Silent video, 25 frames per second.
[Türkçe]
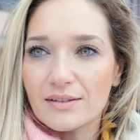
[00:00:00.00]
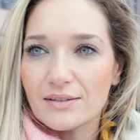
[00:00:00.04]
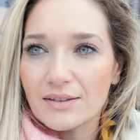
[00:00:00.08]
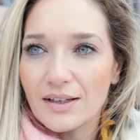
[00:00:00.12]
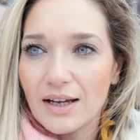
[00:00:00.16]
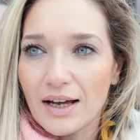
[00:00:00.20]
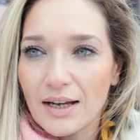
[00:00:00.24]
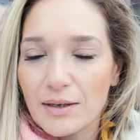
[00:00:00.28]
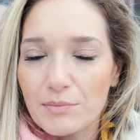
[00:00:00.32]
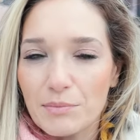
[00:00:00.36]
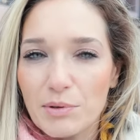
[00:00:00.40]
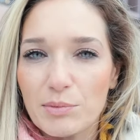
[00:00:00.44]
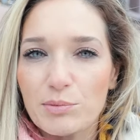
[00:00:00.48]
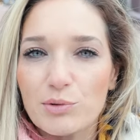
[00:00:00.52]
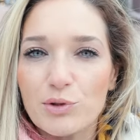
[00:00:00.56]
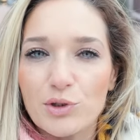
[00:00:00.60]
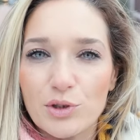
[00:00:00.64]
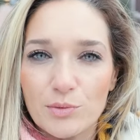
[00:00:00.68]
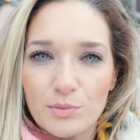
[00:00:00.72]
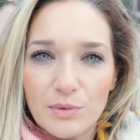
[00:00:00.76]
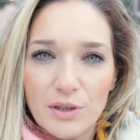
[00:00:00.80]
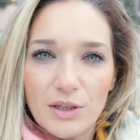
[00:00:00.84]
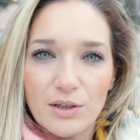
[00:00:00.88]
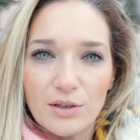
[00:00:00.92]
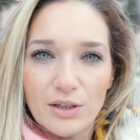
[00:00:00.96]
yani
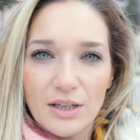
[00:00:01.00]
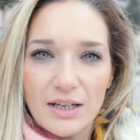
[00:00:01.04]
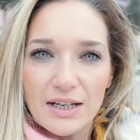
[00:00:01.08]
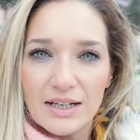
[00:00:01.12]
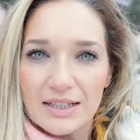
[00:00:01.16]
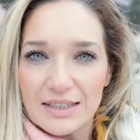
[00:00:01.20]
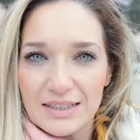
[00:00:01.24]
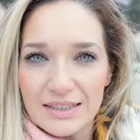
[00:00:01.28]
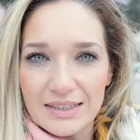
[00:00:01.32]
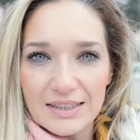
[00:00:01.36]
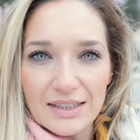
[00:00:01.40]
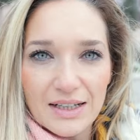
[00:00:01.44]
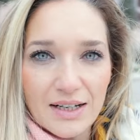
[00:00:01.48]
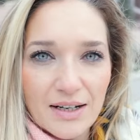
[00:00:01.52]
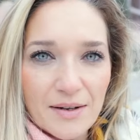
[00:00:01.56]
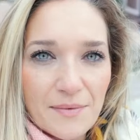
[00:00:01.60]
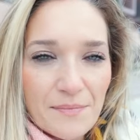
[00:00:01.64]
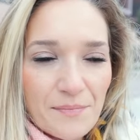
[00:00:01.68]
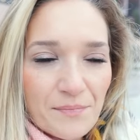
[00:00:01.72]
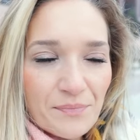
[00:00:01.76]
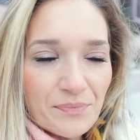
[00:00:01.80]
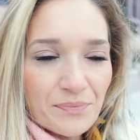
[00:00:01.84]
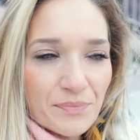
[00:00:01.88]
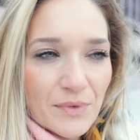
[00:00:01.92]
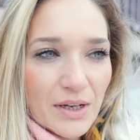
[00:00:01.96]
1,5 milyona yakında
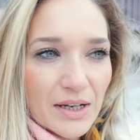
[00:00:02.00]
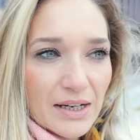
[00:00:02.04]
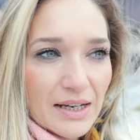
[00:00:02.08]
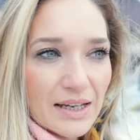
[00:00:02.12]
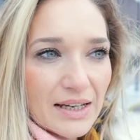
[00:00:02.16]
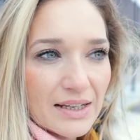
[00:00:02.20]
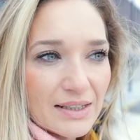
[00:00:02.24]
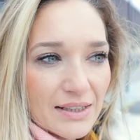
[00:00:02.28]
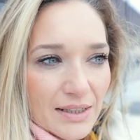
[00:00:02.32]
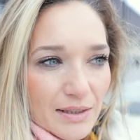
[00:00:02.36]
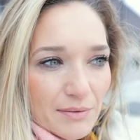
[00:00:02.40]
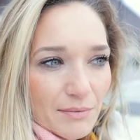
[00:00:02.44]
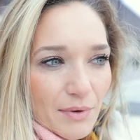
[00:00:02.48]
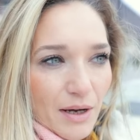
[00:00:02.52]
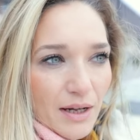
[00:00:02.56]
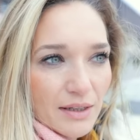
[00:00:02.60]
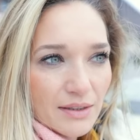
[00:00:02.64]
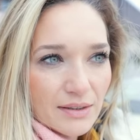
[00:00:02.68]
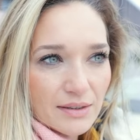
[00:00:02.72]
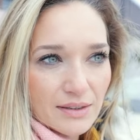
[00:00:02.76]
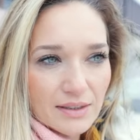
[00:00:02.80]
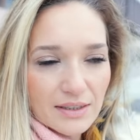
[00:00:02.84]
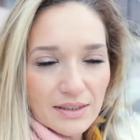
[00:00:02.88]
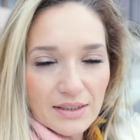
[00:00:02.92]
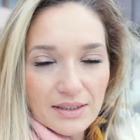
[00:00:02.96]
ele
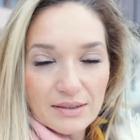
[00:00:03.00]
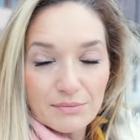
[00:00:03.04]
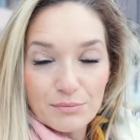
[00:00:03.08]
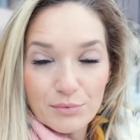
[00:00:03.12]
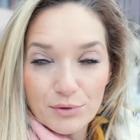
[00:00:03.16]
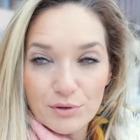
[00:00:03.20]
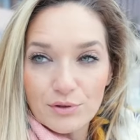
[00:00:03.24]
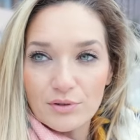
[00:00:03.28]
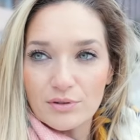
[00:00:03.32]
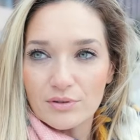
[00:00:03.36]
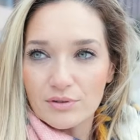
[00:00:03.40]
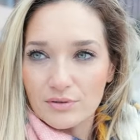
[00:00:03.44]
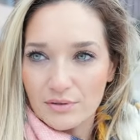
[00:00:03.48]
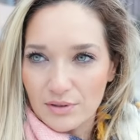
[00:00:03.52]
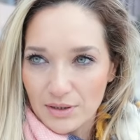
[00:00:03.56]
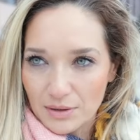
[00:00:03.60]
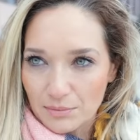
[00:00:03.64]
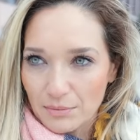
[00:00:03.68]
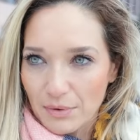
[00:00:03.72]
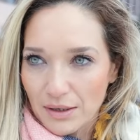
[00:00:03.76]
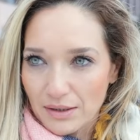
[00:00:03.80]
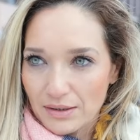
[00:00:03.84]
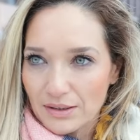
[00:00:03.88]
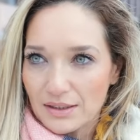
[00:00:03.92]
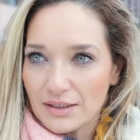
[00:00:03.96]
limanlara bu
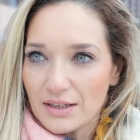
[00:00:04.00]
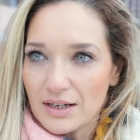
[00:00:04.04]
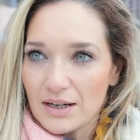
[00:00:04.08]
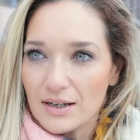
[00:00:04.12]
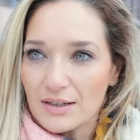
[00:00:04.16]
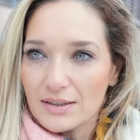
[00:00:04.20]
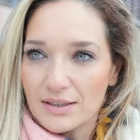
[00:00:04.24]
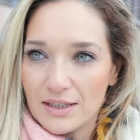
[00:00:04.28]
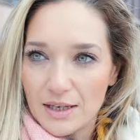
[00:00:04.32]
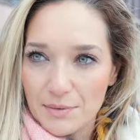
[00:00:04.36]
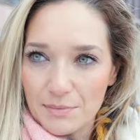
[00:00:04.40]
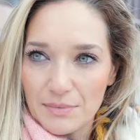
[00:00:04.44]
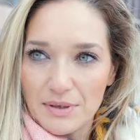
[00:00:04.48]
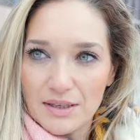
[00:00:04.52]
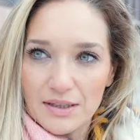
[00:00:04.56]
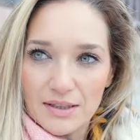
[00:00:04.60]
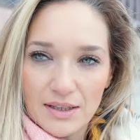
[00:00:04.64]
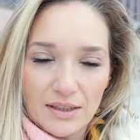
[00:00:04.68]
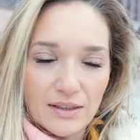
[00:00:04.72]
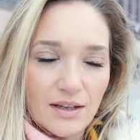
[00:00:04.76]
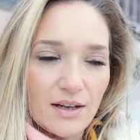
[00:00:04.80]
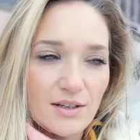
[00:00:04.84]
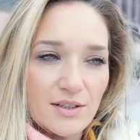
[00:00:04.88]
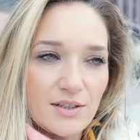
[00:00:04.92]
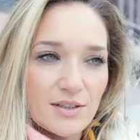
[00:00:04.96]
limanlara gemi
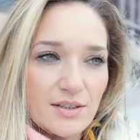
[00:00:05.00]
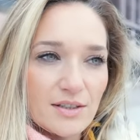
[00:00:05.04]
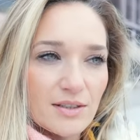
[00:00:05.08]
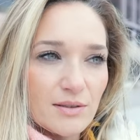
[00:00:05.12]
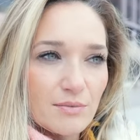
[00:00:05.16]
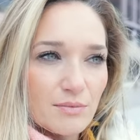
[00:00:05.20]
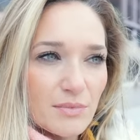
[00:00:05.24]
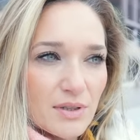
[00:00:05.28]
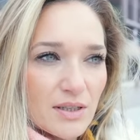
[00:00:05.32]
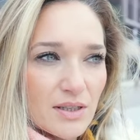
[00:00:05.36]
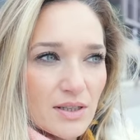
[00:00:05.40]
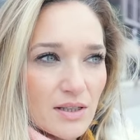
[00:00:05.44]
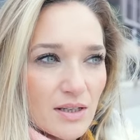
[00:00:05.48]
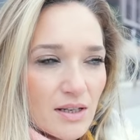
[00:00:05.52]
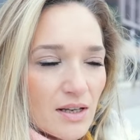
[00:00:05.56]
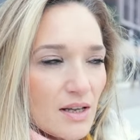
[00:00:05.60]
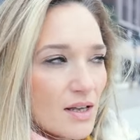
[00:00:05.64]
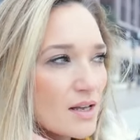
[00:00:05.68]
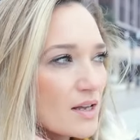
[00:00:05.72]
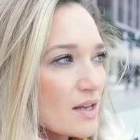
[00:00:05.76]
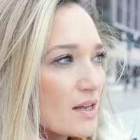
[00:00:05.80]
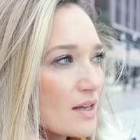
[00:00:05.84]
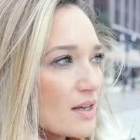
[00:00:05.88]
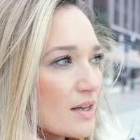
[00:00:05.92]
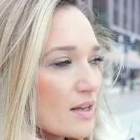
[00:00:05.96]
yanaştırılması.
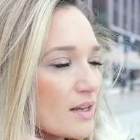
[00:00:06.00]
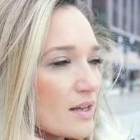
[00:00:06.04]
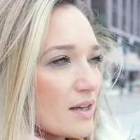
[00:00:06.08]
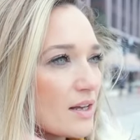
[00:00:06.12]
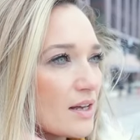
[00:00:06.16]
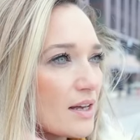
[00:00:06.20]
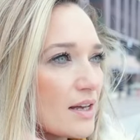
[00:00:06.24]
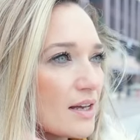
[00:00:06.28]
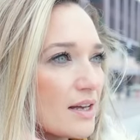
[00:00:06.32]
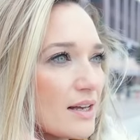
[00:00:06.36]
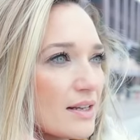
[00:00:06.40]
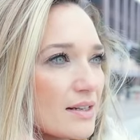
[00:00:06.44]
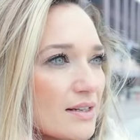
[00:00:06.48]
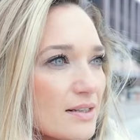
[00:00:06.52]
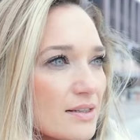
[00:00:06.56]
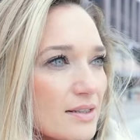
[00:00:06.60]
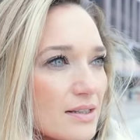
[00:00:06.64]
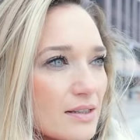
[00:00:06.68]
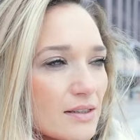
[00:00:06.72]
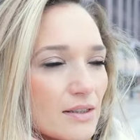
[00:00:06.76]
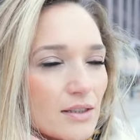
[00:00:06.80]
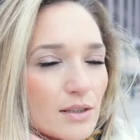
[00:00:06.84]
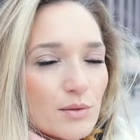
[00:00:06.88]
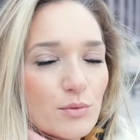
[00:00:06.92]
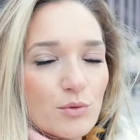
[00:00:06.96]
E,
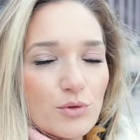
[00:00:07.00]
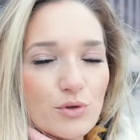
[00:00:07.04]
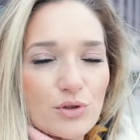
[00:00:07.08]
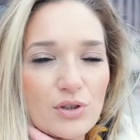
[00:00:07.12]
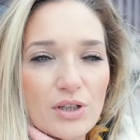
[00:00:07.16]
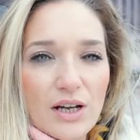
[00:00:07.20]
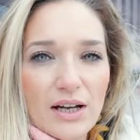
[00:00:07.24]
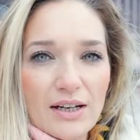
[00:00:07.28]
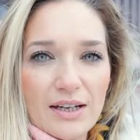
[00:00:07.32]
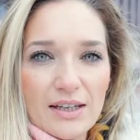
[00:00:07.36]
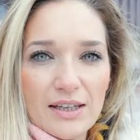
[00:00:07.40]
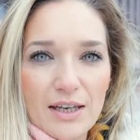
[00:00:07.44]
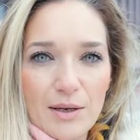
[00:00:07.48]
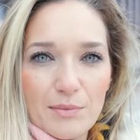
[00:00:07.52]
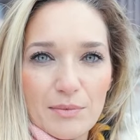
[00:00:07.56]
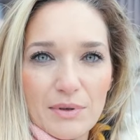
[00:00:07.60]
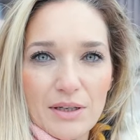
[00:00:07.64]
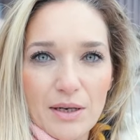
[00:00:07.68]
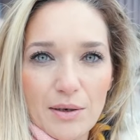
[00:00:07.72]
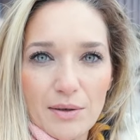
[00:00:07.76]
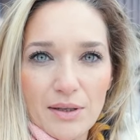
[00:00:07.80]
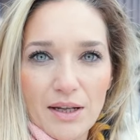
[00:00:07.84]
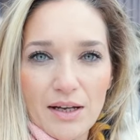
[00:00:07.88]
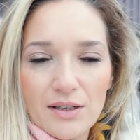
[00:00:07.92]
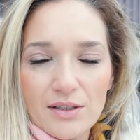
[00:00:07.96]
sanırım 3 tane gemi
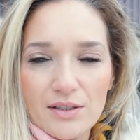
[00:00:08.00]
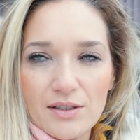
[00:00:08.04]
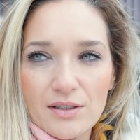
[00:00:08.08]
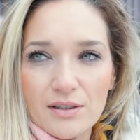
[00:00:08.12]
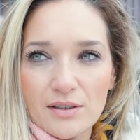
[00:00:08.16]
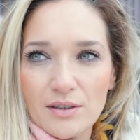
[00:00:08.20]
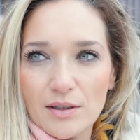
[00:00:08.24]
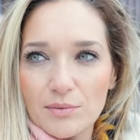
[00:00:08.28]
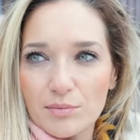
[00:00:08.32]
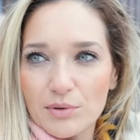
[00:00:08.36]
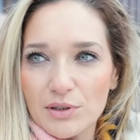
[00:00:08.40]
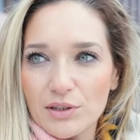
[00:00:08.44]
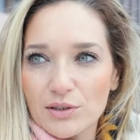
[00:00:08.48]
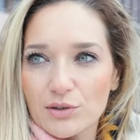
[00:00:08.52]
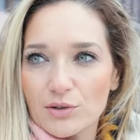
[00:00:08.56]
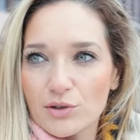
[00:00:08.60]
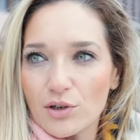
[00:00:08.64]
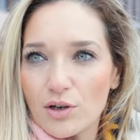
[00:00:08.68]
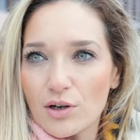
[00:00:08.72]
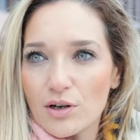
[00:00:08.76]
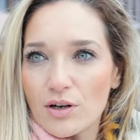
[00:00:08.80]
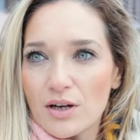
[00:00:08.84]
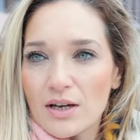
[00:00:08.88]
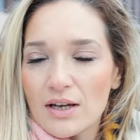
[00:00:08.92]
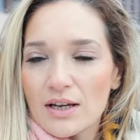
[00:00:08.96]

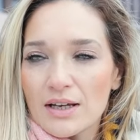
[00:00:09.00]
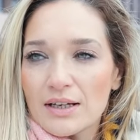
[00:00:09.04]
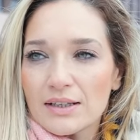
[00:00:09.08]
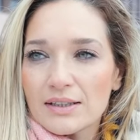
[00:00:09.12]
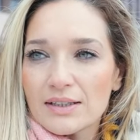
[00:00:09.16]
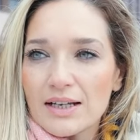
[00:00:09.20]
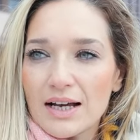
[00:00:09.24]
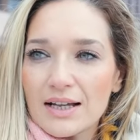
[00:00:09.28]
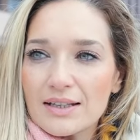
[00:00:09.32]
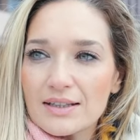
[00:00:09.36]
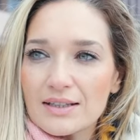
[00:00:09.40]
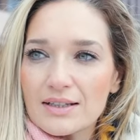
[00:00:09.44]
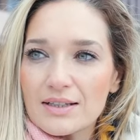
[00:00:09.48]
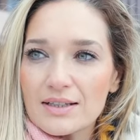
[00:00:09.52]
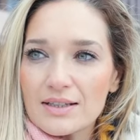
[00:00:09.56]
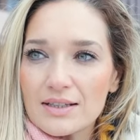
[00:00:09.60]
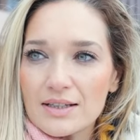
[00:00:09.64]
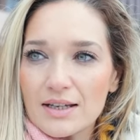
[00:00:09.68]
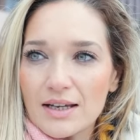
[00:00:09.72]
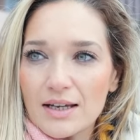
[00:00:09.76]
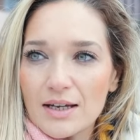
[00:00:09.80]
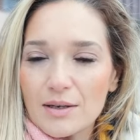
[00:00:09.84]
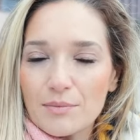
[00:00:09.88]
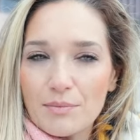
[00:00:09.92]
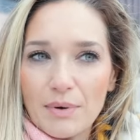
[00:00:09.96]
yanaştırılabiliyor. Yalnız
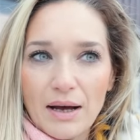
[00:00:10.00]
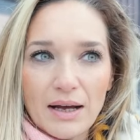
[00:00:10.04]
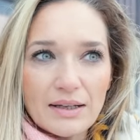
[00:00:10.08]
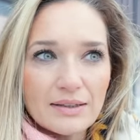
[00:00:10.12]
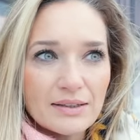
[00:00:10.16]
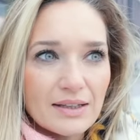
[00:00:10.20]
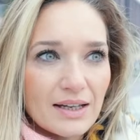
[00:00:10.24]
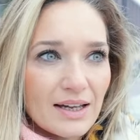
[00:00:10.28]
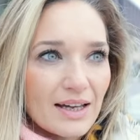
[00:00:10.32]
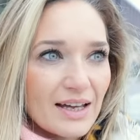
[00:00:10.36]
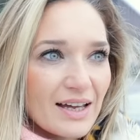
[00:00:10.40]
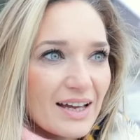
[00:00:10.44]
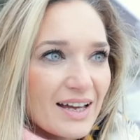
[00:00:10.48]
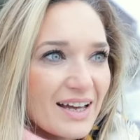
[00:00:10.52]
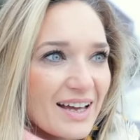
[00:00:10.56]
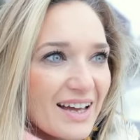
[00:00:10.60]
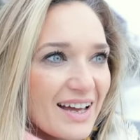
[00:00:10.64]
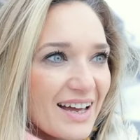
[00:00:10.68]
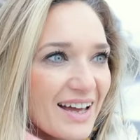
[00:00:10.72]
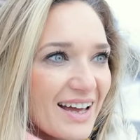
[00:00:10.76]
e, ben de...